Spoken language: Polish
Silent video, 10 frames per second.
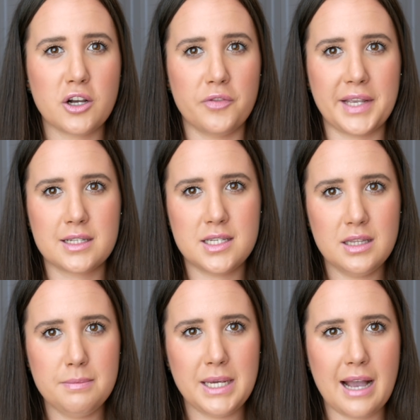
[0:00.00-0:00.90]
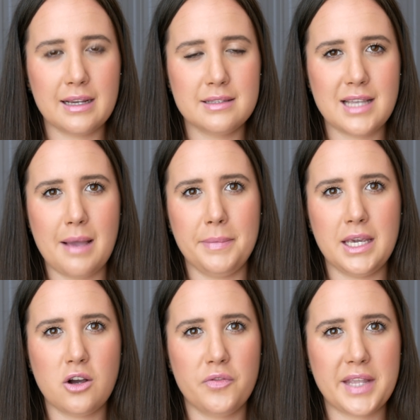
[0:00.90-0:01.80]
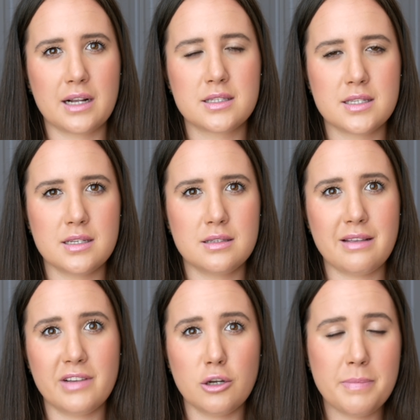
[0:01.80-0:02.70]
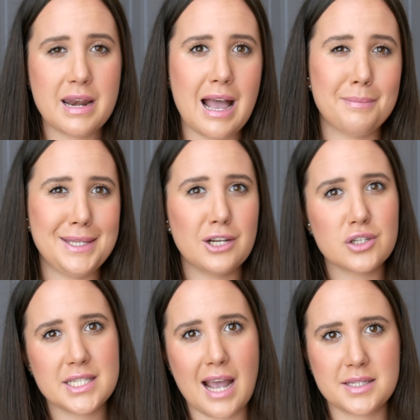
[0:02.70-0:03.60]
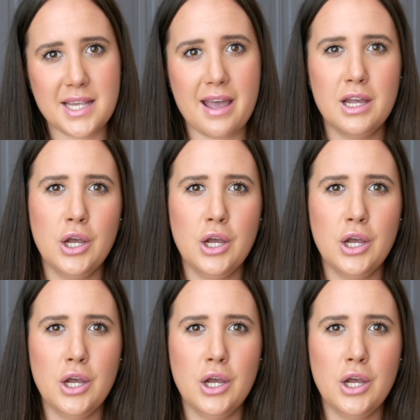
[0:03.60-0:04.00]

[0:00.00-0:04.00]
kontakt z innymi agentami, kontakt z deweloperami, negocjacjami, negocjacje,